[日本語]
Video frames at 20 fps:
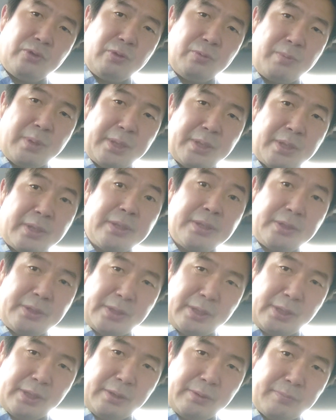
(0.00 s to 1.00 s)
浮世離れ
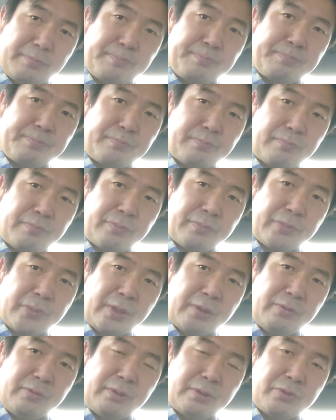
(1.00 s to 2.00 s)
している。
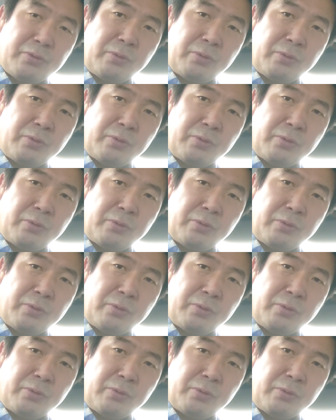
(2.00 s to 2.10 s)
あるい